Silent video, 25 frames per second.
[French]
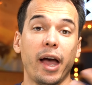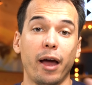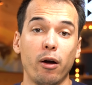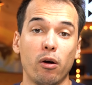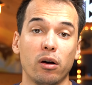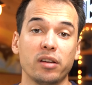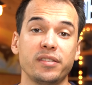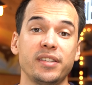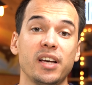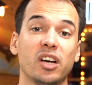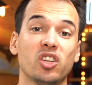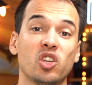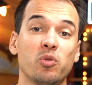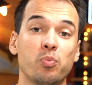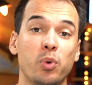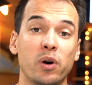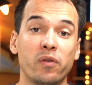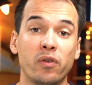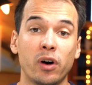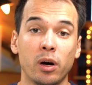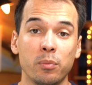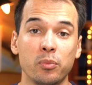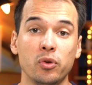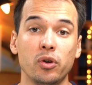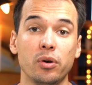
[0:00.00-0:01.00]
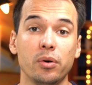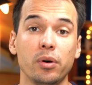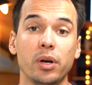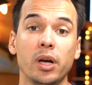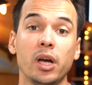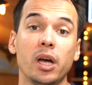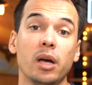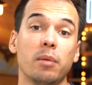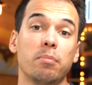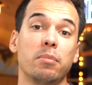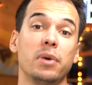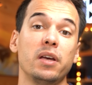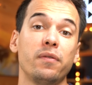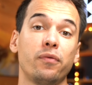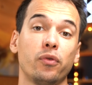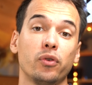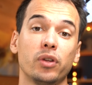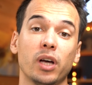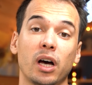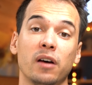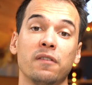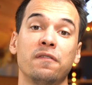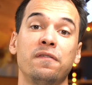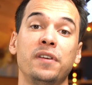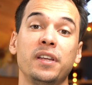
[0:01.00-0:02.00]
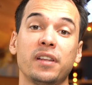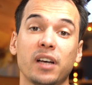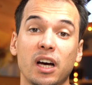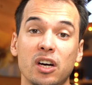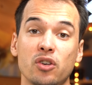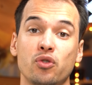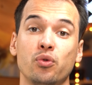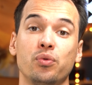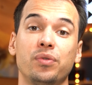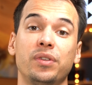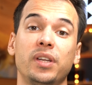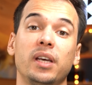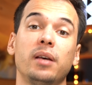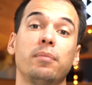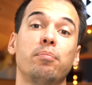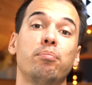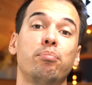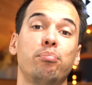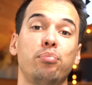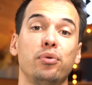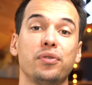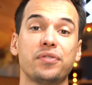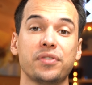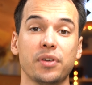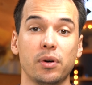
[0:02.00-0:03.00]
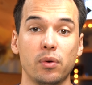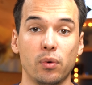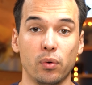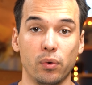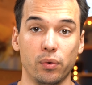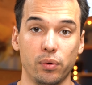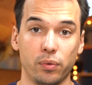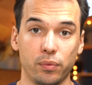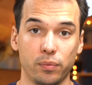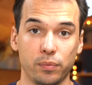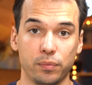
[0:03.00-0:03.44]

Alors certes, on peut avoir mieux, mais il faudra vite rajouter plus de 100 euros.